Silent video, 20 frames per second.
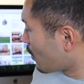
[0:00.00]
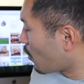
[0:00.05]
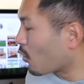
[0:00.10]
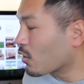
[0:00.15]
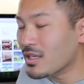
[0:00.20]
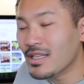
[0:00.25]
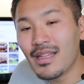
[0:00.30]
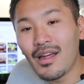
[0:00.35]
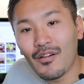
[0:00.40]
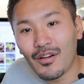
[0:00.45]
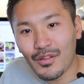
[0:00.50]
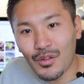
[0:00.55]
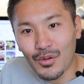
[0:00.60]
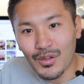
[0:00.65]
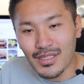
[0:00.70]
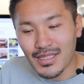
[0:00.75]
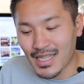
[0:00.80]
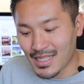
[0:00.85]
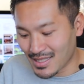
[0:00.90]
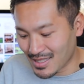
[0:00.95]
沖縄
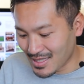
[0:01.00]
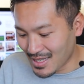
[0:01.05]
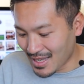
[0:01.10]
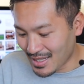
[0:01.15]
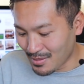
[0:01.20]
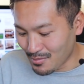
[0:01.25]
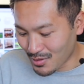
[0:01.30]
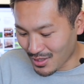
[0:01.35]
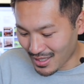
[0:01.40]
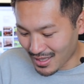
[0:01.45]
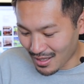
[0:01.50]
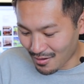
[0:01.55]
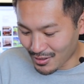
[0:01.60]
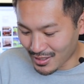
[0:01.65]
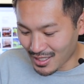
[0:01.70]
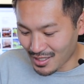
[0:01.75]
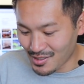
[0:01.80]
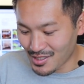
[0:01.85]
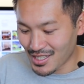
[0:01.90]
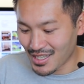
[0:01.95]
の撮影に向けて
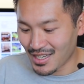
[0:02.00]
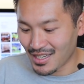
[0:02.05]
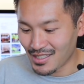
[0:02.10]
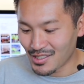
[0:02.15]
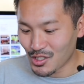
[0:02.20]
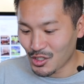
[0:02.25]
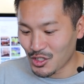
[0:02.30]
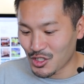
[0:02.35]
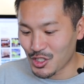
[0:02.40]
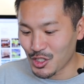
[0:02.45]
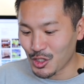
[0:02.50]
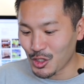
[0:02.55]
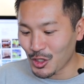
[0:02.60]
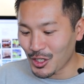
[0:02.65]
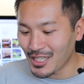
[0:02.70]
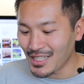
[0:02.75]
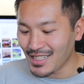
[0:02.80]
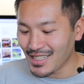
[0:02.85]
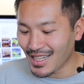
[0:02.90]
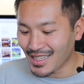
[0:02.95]
私、ちょっとずっと
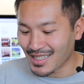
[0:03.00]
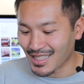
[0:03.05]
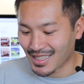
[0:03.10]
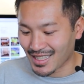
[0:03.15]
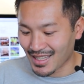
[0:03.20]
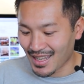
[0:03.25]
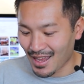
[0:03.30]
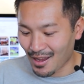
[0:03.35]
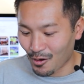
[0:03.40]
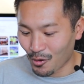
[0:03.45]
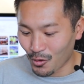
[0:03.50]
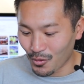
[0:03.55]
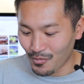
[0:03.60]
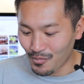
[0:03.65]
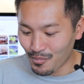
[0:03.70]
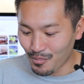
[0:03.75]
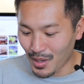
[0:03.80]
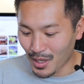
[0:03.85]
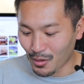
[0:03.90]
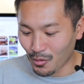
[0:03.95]
気になっててね、
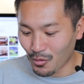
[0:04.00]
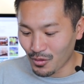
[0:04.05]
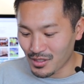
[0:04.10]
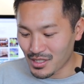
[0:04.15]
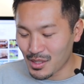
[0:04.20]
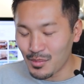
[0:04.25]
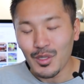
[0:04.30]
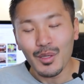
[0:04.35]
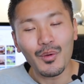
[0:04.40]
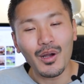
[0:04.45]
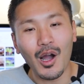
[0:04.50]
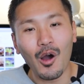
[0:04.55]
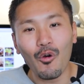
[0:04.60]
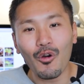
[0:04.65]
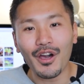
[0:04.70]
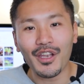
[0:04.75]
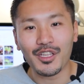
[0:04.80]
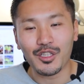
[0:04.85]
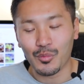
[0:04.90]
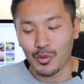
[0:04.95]
まあ、自分でも買お
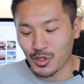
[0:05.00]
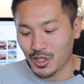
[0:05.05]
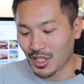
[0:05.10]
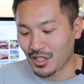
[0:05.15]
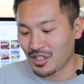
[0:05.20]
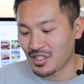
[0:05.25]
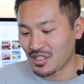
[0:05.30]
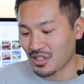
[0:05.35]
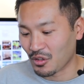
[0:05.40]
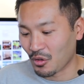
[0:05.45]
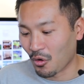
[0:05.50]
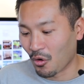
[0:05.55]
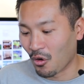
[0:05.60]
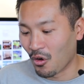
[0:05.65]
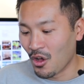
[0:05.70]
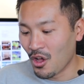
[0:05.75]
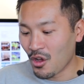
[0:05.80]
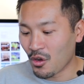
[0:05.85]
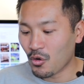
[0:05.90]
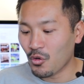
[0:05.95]
うかなと思ったんですけど、
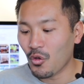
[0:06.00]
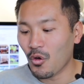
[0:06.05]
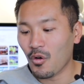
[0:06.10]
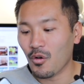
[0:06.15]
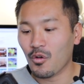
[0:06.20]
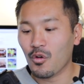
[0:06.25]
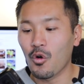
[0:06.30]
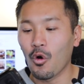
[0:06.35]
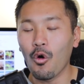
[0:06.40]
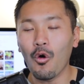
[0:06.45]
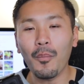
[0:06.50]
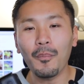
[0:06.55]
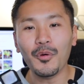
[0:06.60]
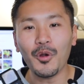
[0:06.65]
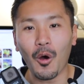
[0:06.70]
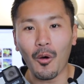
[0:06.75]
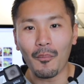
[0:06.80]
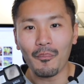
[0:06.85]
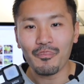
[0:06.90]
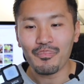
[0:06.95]
この
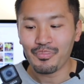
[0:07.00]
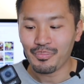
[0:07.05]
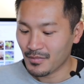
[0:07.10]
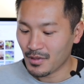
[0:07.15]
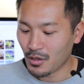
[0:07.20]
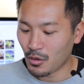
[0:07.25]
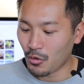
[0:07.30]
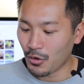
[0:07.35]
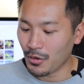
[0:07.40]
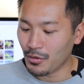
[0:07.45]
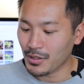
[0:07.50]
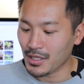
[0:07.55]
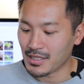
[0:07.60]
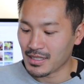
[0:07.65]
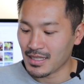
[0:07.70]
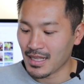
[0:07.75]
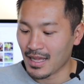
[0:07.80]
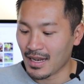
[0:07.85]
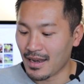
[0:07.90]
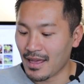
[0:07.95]
GoPro、これをで
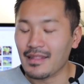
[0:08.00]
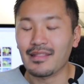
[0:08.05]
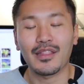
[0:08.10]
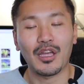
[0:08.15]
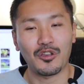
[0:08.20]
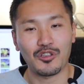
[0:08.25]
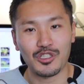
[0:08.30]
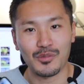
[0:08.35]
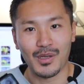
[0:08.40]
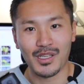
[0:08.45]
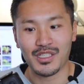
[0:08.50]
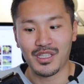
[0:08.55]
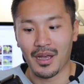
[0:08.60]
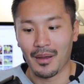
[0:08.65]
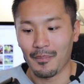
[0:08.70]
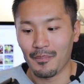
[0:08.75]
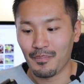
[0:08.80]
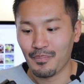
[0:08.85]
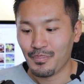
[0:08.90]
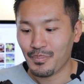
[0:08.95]
すね、レンタルしました。